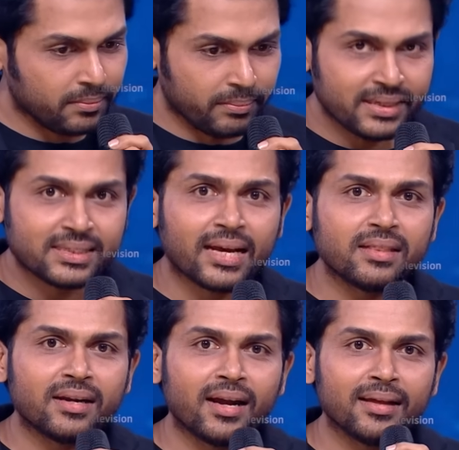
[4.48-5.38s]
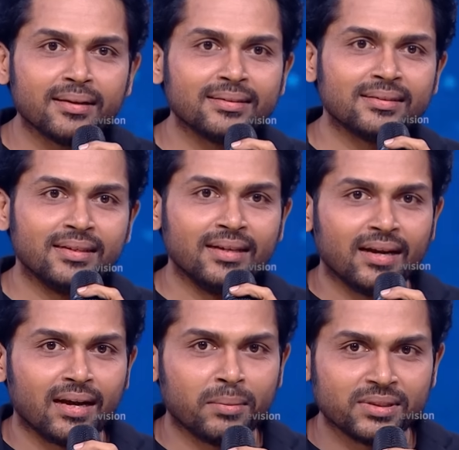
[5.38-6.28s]
பேசிக்காக திருடன்
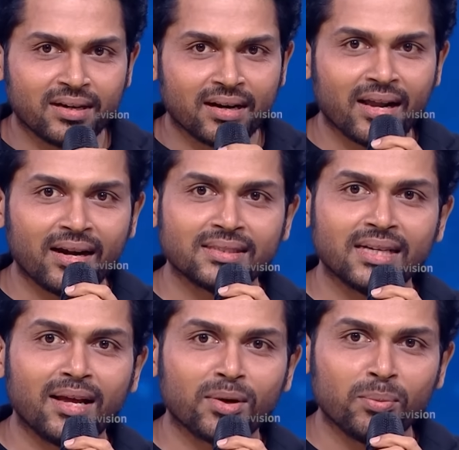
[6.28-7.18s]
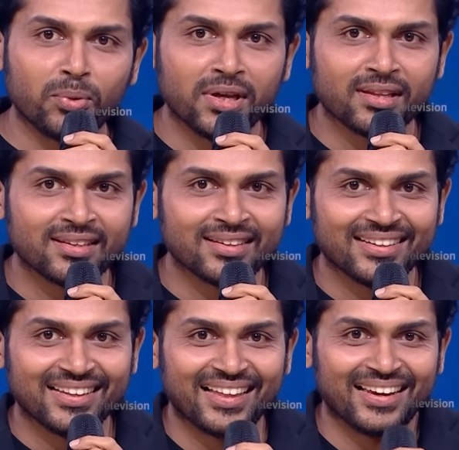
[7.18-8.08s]
நம்ம திருடனா நடிச்சா எல்லாருக்கும் பிடிக்குது
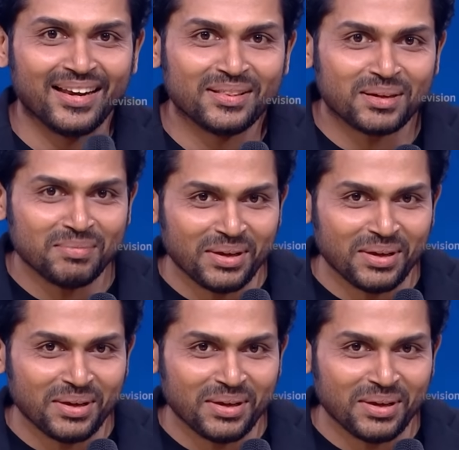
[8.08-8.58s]
அதனால திரும்பி